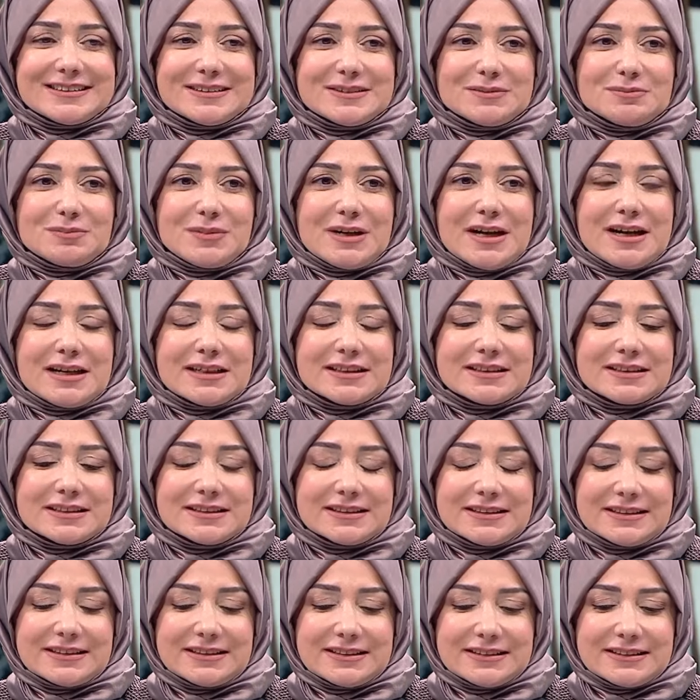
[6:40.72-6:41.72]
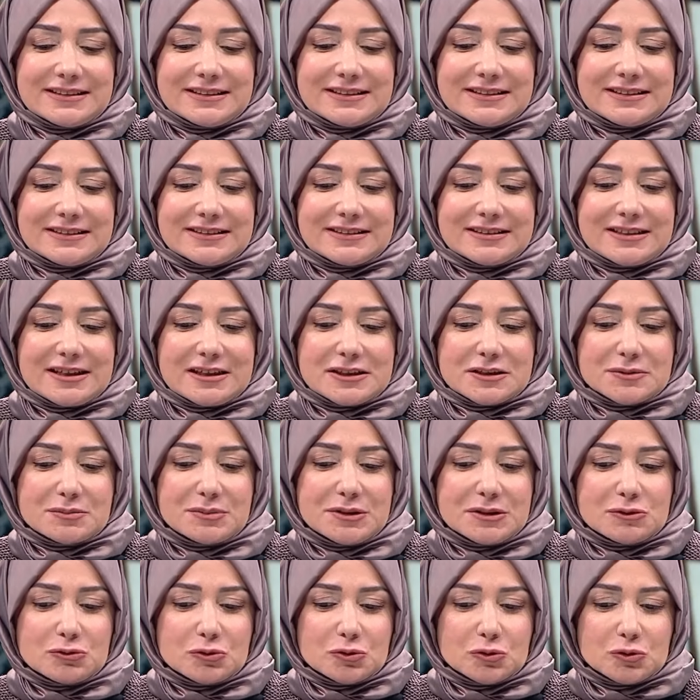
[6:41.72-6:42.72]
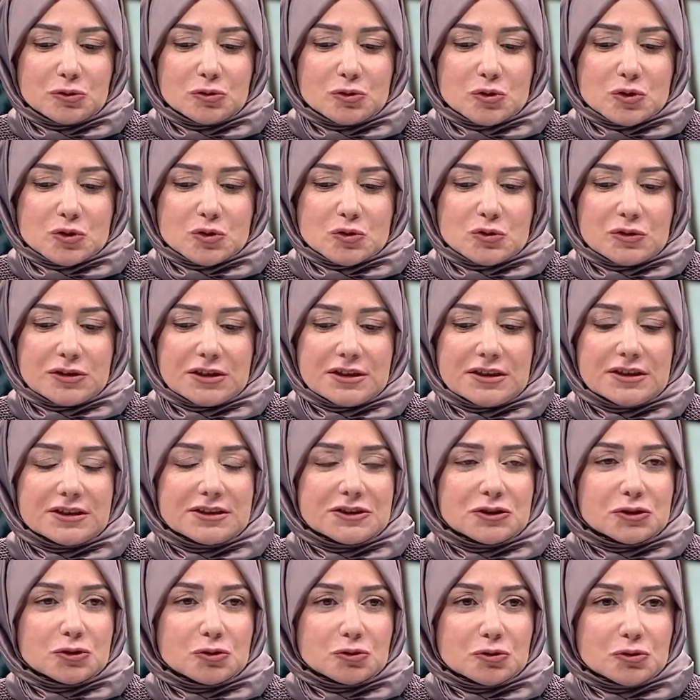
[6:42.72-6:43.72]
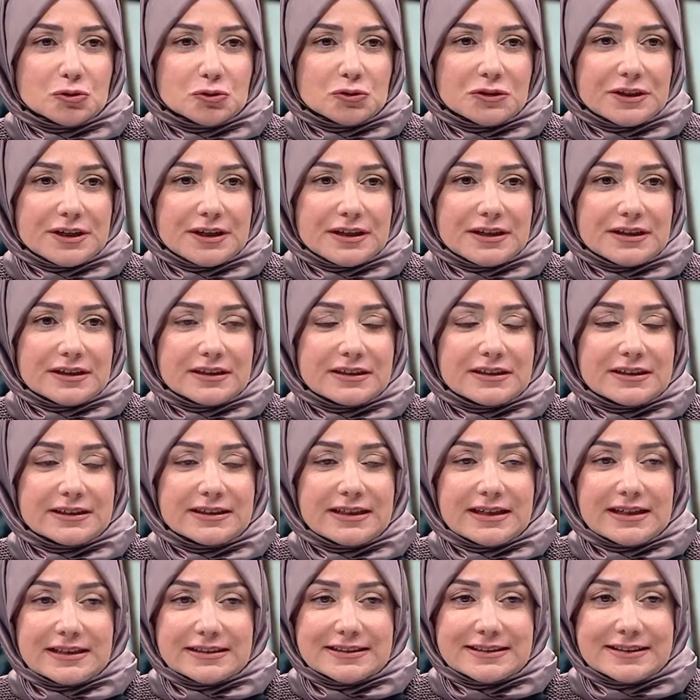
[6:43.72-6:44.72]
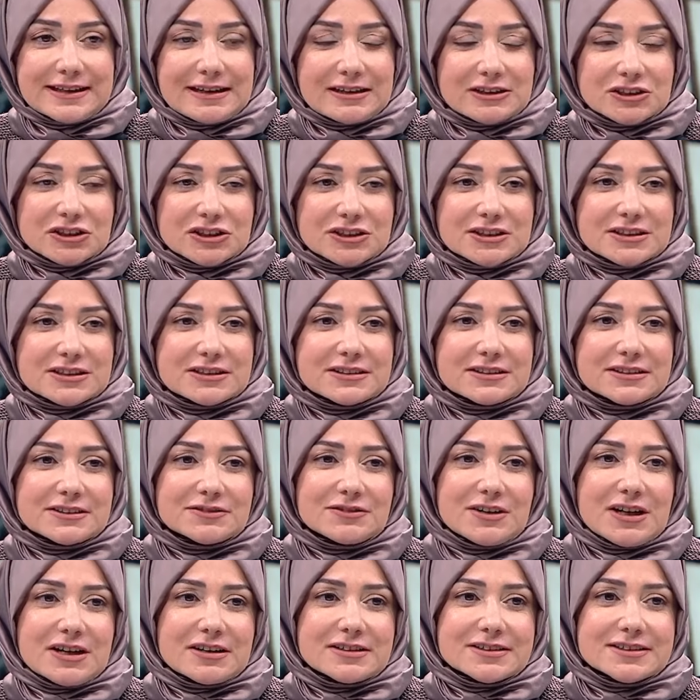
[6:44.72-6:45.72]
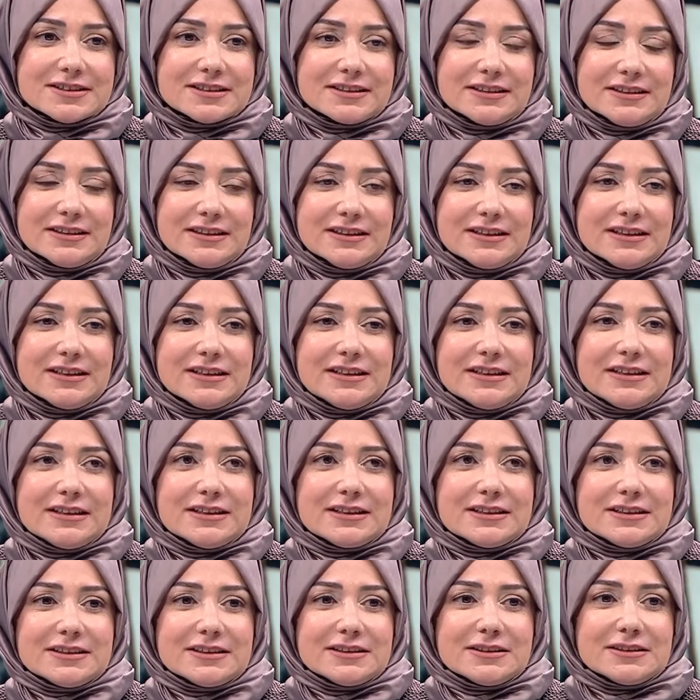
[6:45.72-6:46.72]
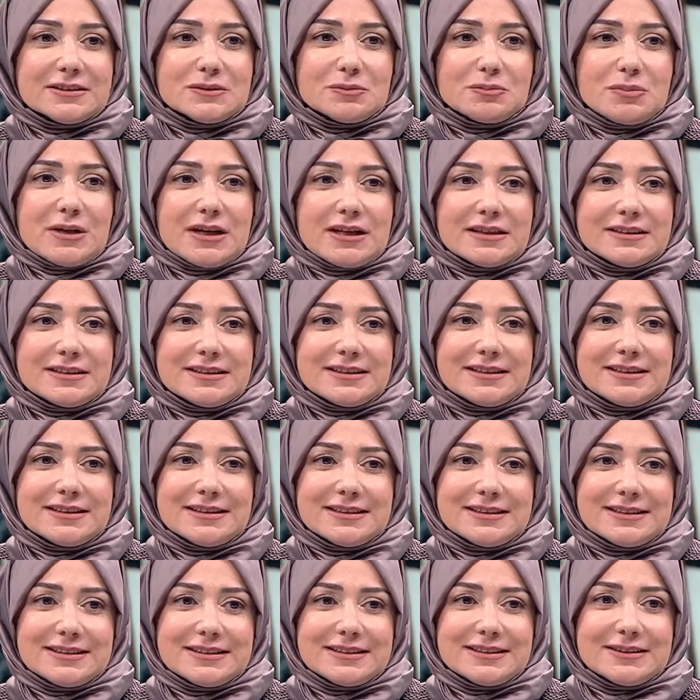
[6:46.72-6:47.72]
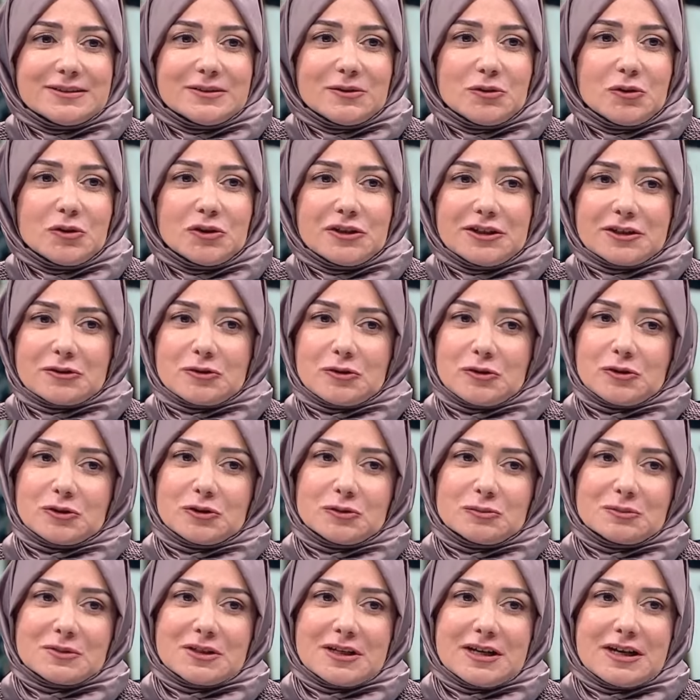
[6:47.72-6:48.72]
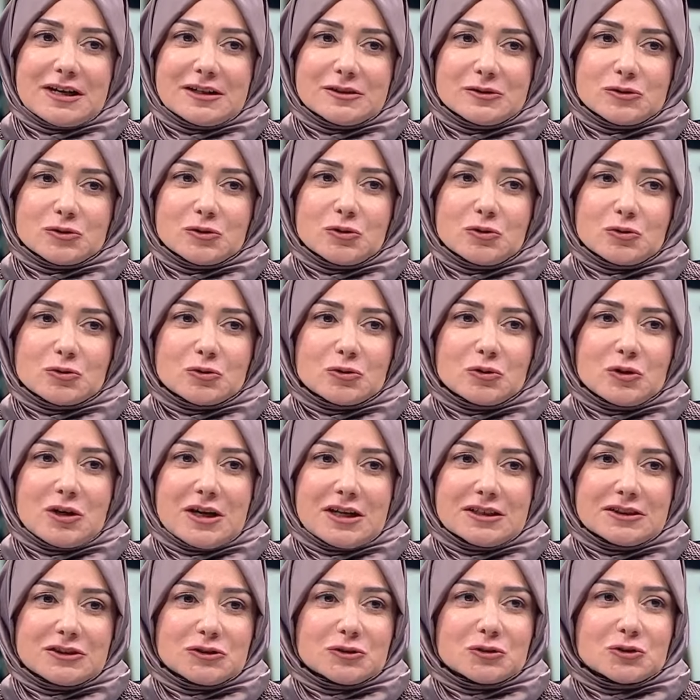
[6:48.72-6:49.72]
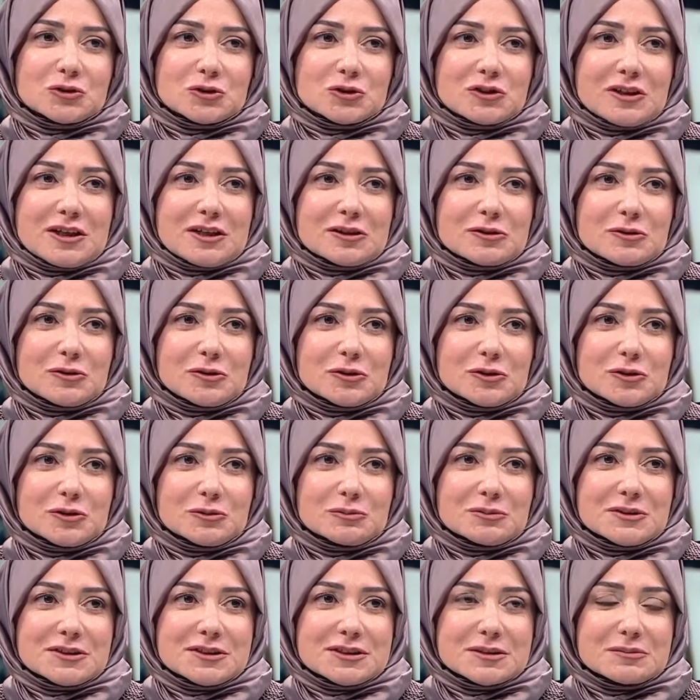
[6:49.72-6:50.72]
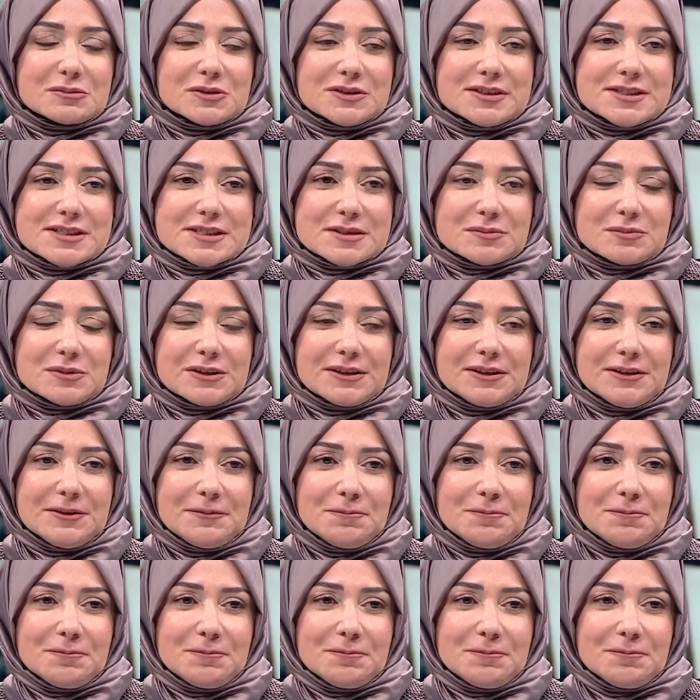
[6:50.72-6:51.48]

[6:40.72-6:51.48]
belki e, tatmin duygusuna, şüküre, kanaati açlıkları vardı. E, ben de e, öyle koydum. Karn tok, ruh aç çocuklar koydum kitabın ismini.